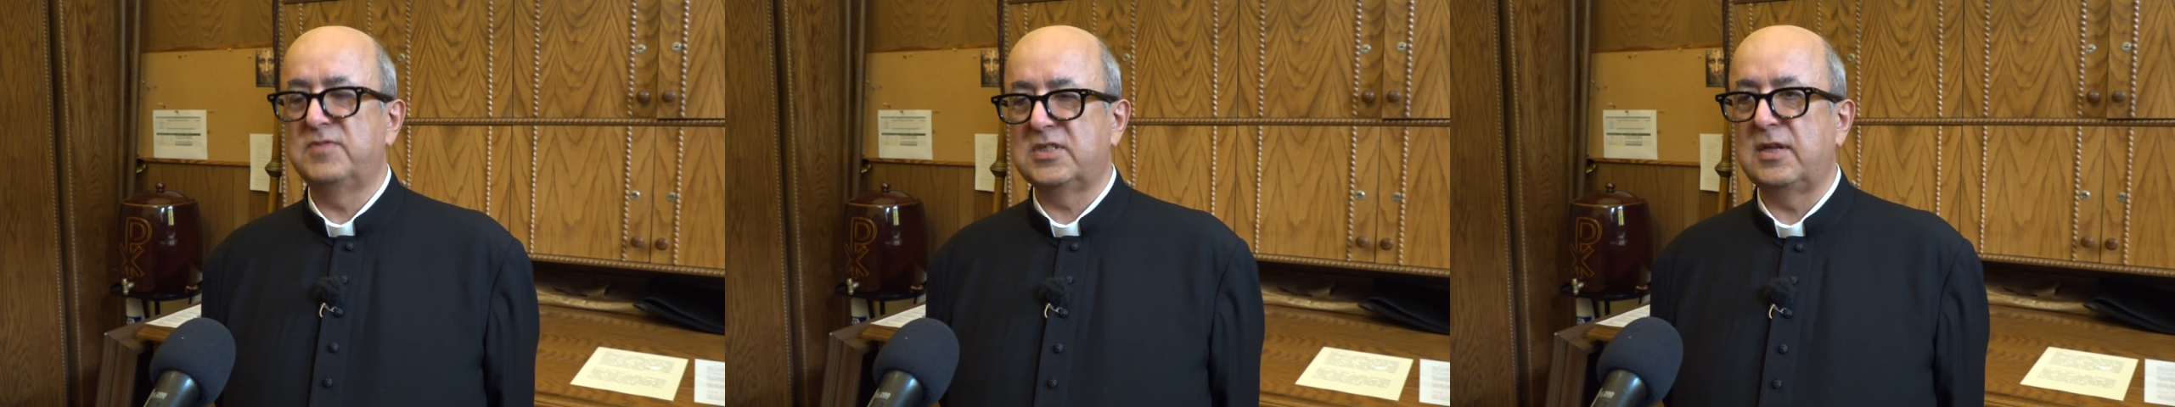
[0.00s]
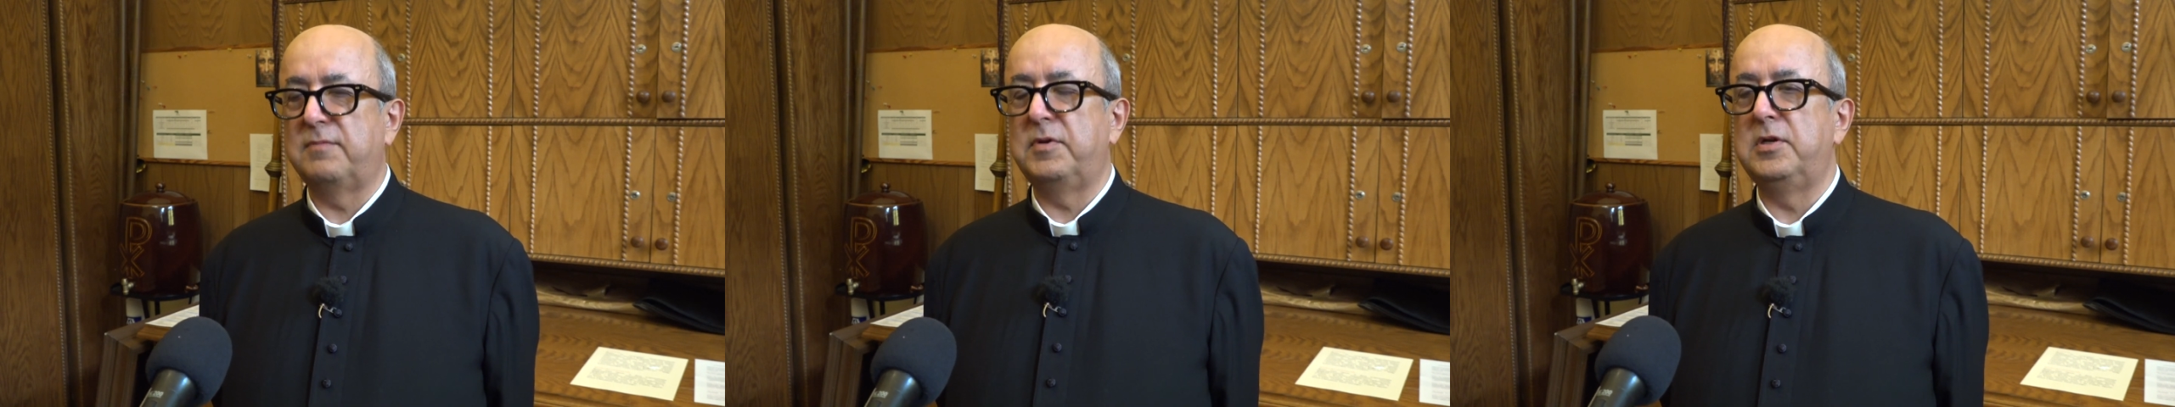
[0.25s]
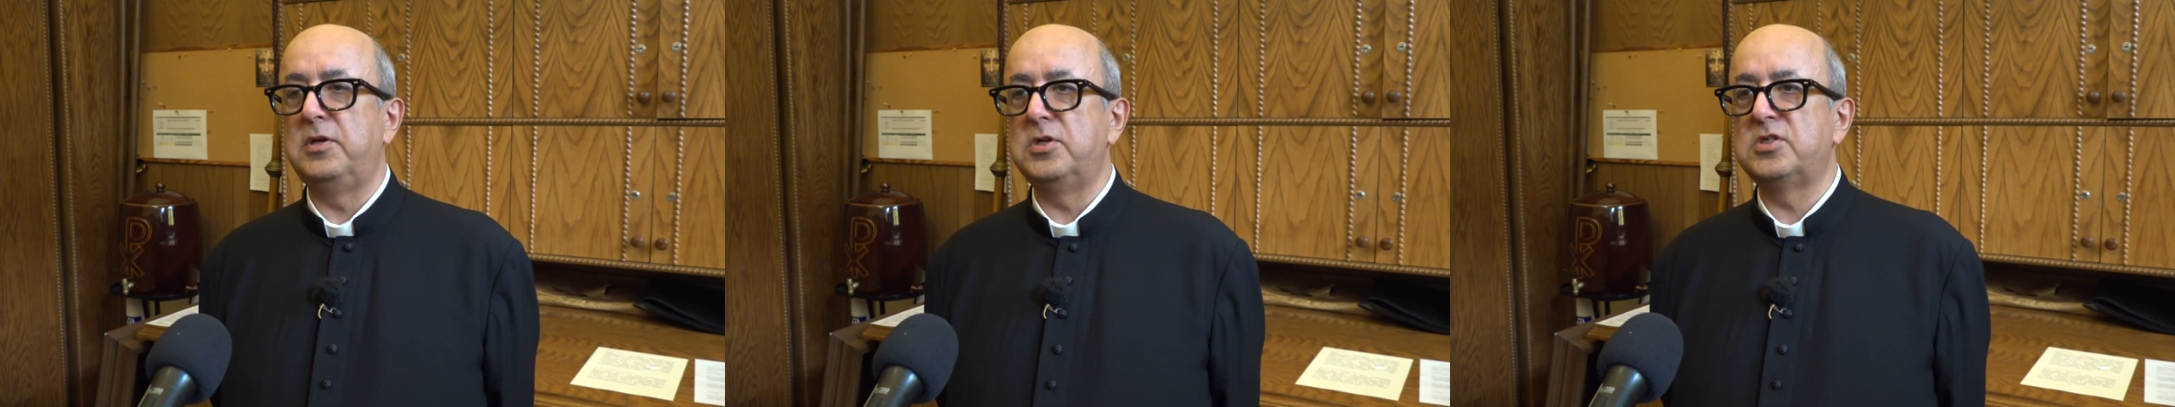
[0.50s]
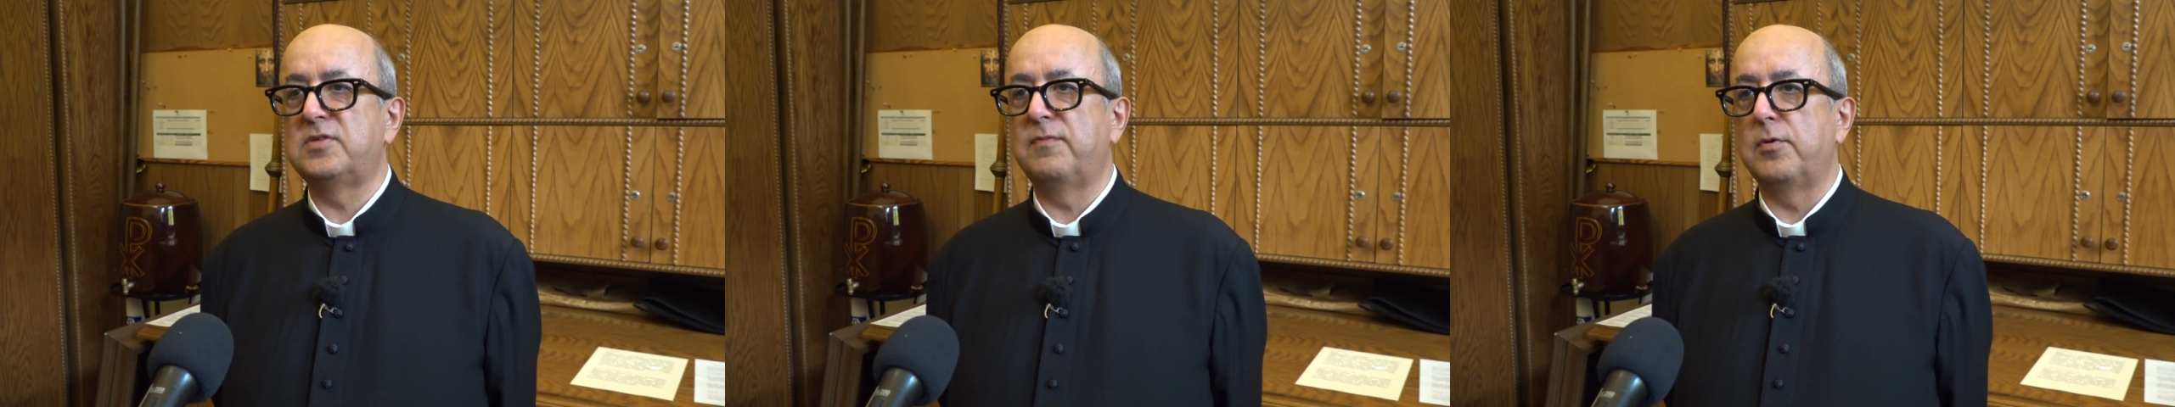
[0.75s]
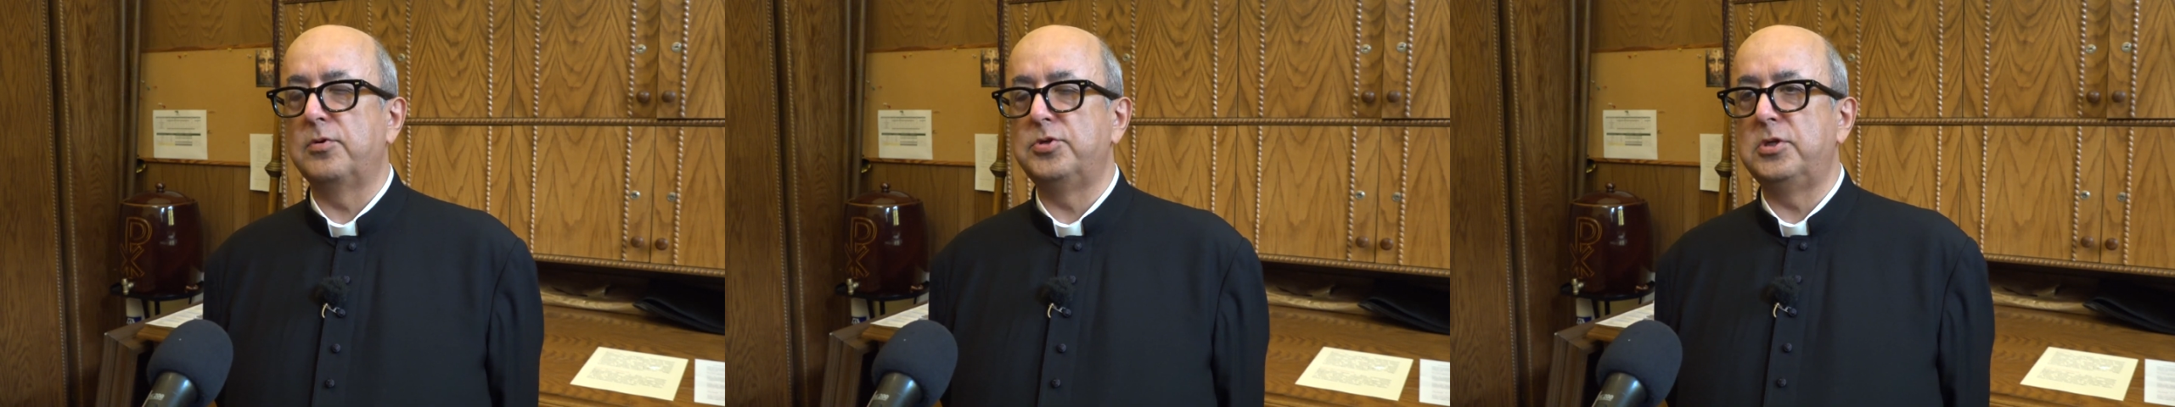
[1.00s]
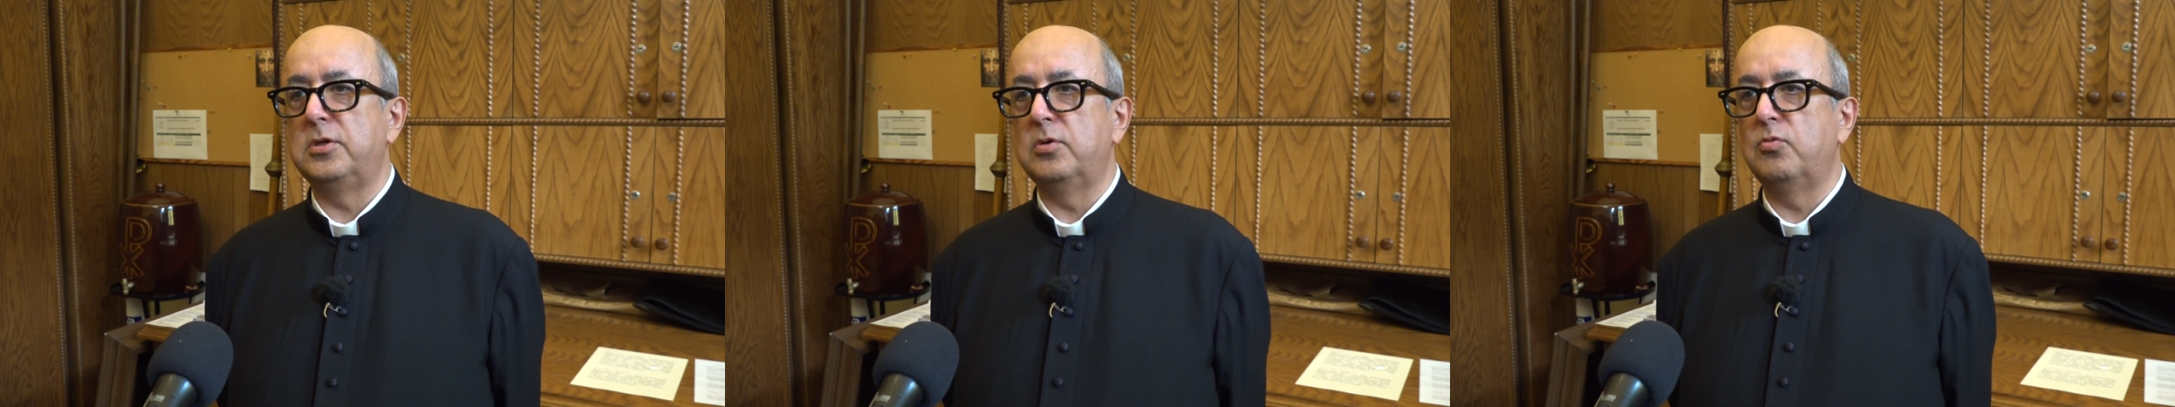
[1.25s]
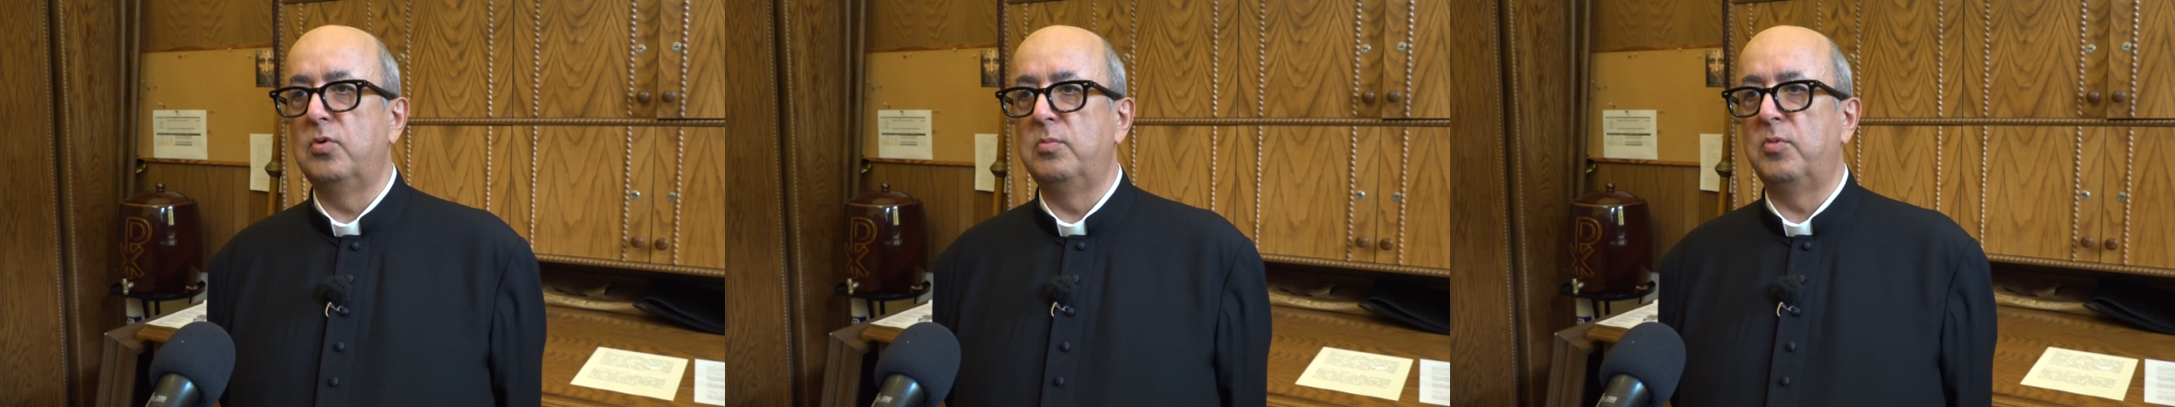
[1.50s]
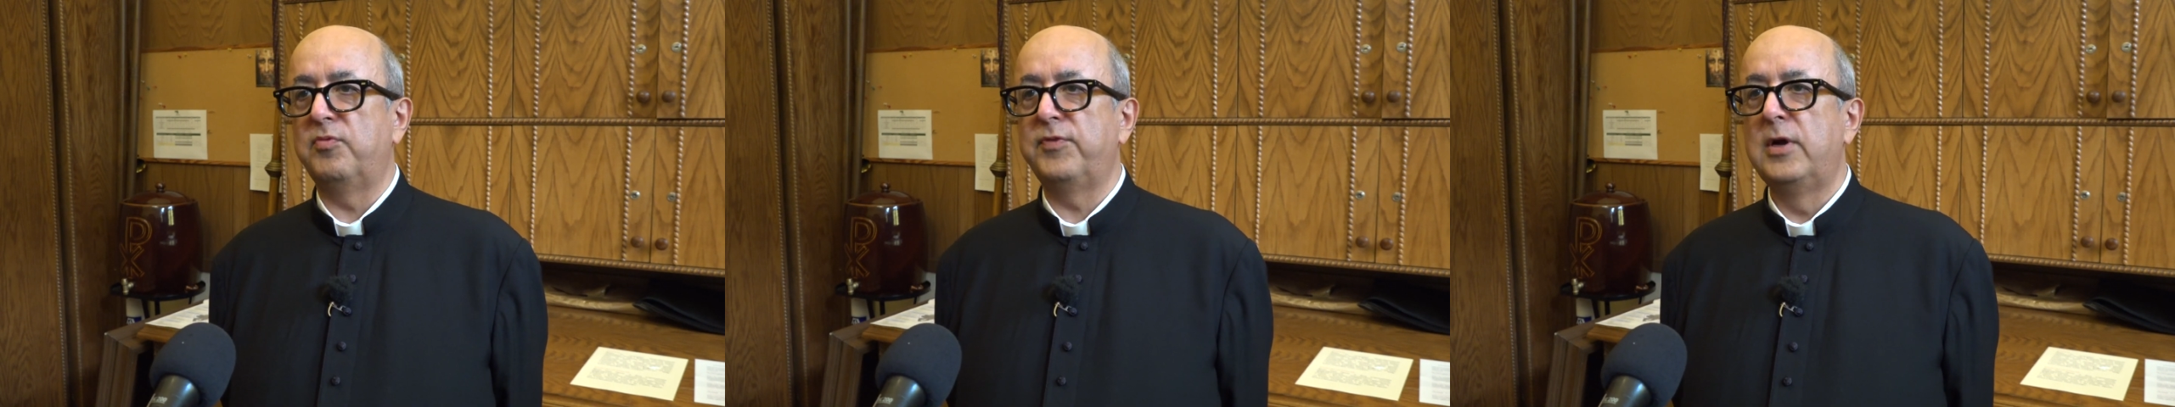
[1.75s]
wstawiennictwo rodziny
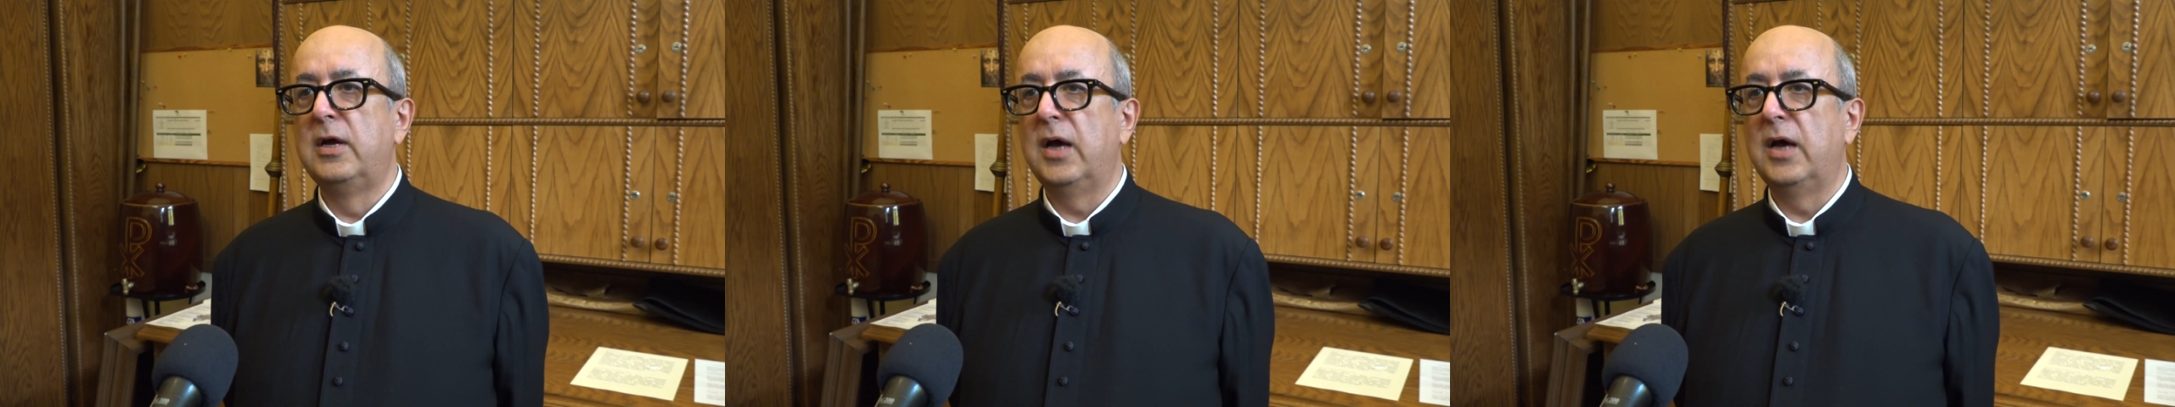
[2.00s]
Ulmów,